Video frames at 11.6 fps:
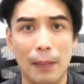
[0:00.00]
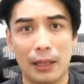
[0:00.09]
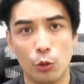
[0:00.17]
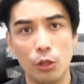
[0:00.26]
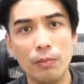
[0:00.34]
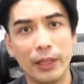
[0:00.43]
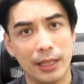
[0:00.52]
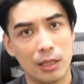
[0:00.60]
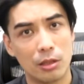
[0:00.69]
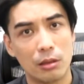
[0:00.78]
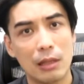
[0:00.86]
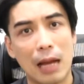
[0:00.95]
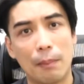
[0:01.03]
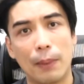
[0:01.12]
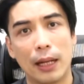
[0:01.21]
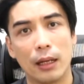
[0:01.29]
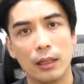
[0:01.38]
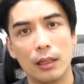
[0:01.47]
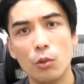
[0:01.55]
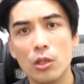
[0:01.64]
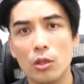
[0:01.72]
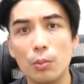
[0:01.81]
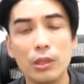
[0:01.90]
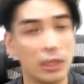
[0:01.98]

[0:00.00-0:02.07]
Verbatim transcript: 大阪原本应该是大坂，那为什